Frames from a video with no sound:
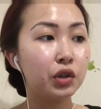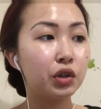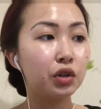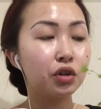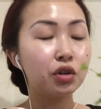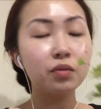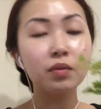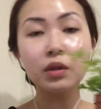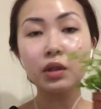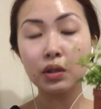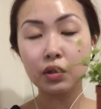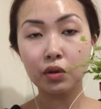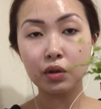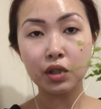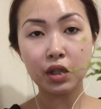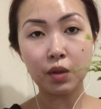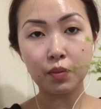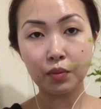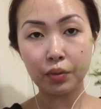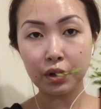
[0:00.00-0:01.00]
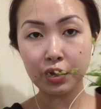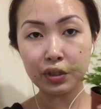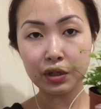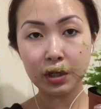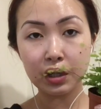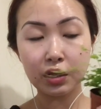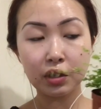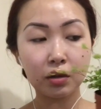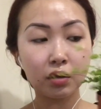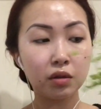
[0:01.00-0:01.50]
植物を散歩に連
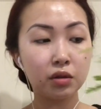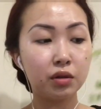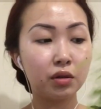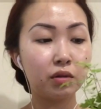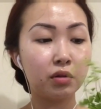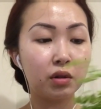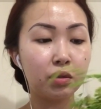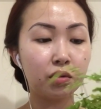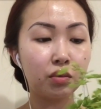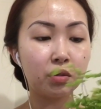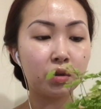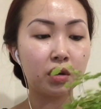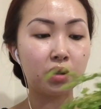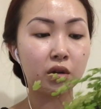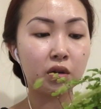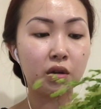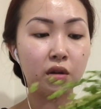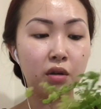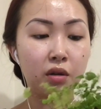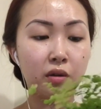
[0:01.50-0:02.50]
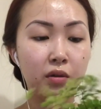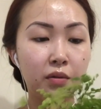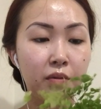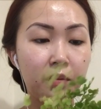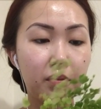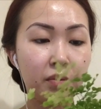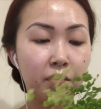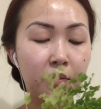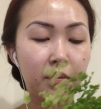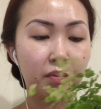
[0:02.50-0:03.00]
れてくっていうのはどうかな
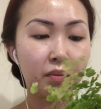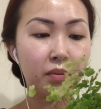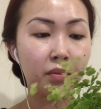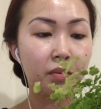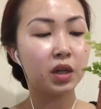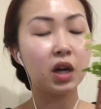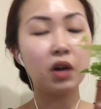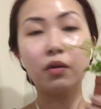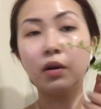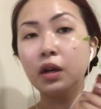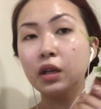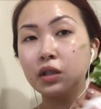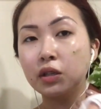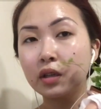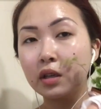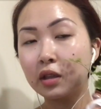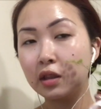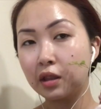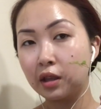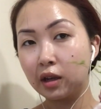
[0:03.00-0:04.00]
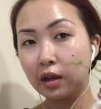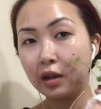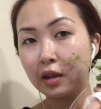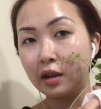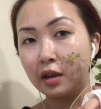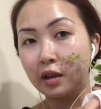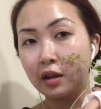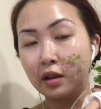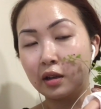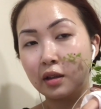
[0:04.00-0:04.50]
可愛すぎて
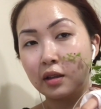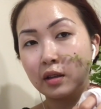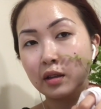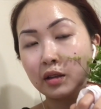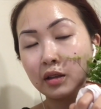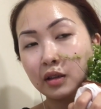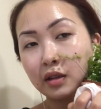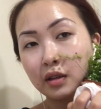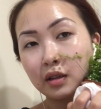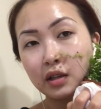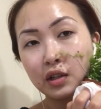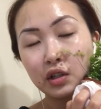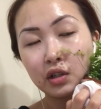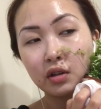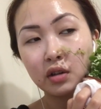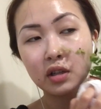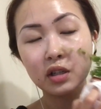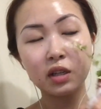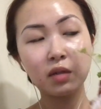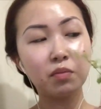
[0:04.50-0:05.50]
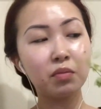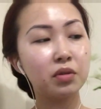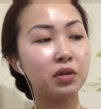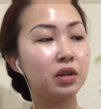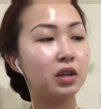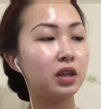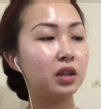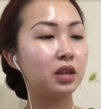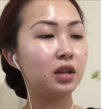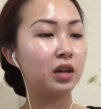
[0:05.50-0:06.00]
一緒に散歩
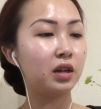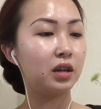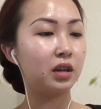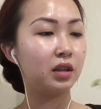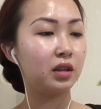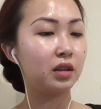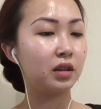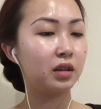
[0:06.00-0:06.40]
に行きたい